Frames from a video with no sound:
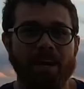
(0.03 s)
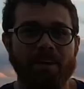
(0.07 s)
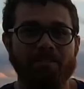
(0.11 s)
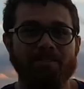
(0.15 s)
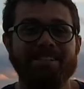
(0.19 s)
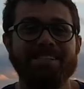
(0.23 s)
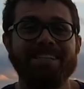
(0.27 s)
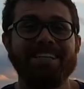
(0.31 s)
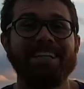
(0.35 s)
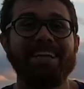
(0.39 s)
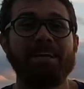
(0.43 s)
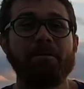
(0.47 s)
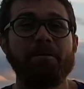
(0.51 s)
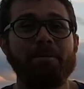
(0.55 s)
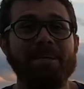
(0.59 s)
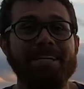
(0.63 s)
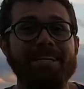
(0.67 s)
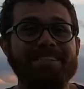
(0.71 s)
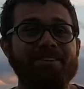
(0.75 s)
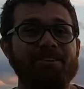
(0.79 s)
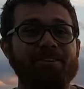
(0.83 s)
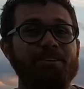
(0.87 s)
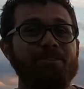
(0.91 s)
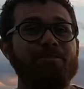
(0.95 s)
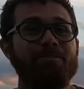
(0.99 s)
Você tem a
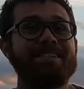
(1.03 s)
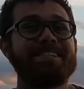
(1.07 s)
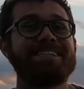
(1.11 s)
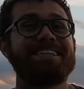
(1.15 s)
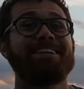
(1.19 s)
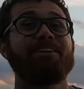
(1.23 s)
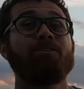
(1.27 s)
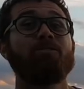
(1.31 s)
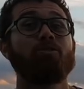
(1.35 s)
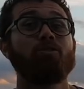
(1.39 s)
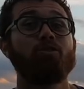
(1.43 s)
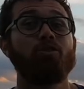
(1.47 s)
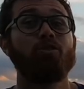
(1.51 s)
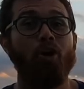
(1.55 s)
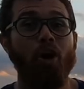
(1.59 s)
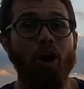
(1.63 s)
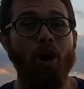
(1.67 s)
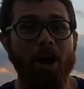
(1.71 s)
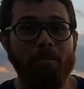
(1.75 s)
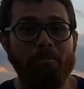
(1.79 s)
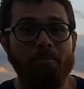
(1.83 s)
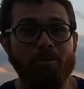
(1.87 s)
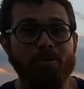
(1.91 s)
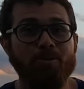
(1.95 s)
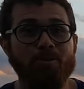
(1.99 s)
impressão que você não
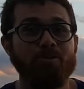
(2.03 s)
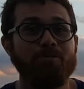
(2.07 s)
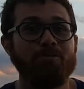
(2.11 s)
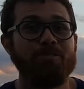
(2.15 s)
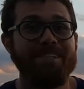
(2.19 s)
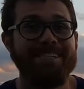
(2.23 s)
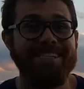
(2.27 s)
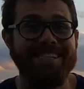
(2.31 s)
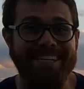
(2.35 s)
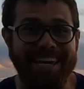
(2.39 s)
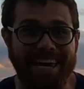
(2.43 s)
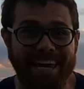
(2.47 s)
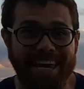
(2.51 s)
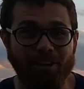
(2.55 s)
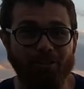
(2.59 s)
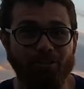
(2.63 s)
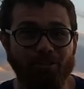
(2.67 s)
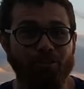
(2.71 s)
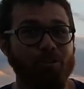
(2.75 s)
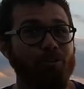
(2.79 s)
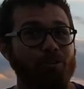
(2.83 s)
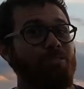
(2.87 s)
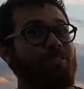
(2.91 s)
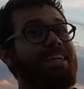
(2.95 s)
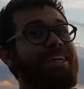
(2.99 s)
dorme o
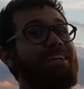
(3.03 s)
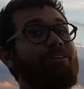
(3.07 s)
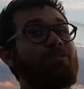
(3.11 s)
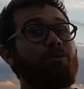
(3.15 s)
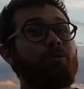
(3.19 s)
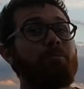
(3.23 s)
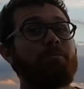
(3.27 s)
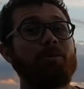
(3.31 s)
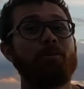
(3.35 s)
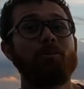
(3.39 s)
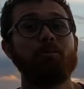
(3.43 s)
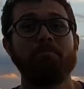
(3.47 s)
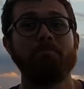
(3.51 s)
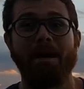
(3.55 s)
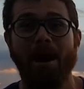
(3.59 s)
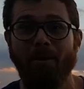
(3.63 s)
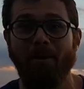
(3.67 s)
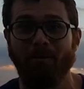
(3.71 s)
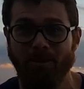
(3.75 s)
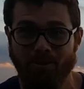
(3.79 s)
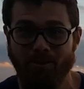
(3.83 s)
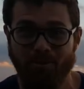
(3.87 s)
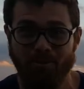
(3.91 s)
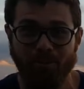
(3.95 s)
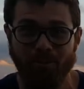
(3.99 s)
suficiente ou tem dormido
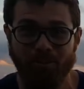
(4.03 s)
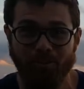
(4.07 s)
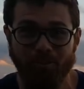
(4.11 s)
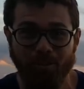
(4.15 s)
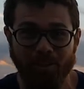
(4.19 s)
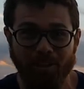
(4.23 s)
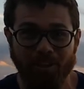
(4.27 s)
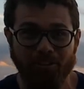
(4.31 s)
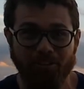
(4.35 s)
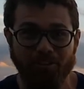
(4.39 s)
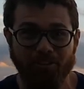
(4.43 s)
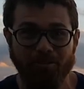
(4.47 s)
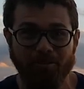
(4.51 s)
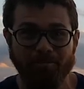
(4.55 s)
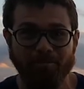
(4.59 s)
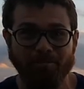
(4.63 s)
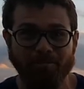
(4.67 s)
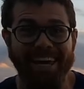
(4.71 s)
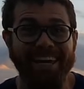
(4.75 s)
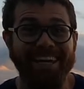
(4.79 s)
mal as suas noites?